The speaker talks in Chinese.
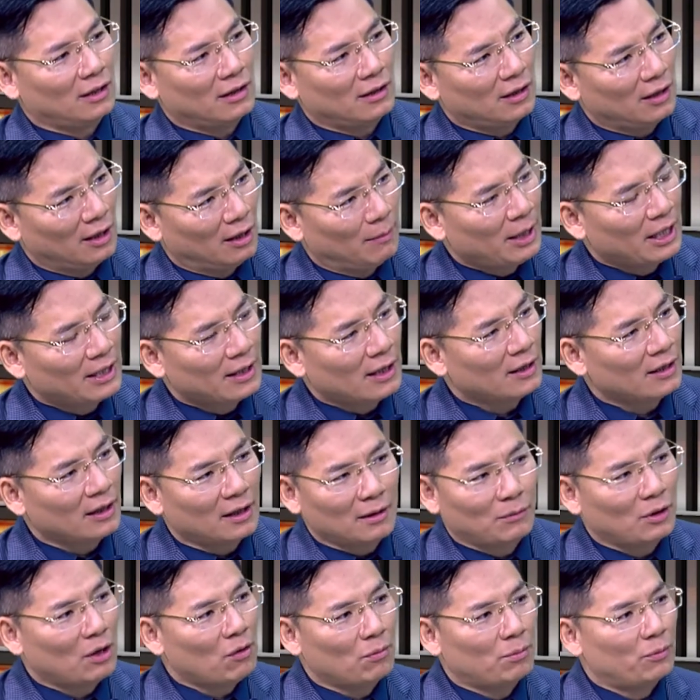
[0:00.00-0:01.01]
礼拜三
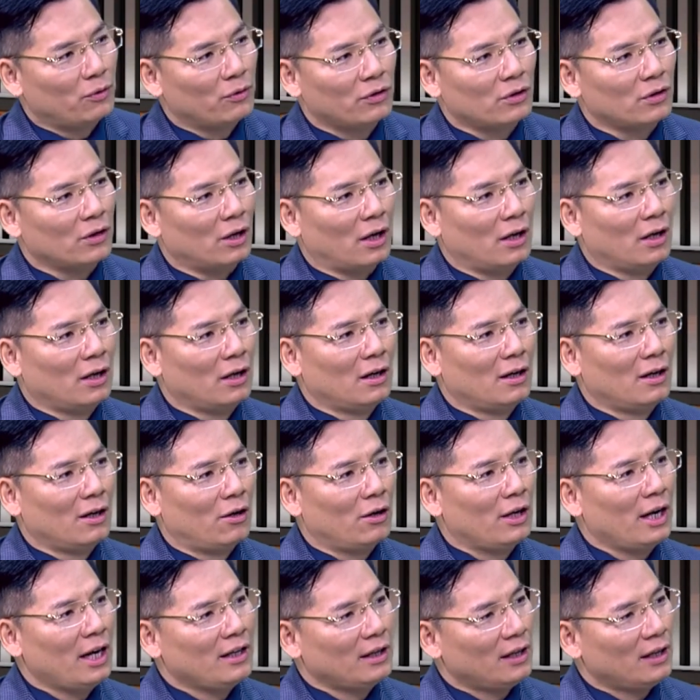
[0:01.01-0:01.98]
的，no 不是，OK，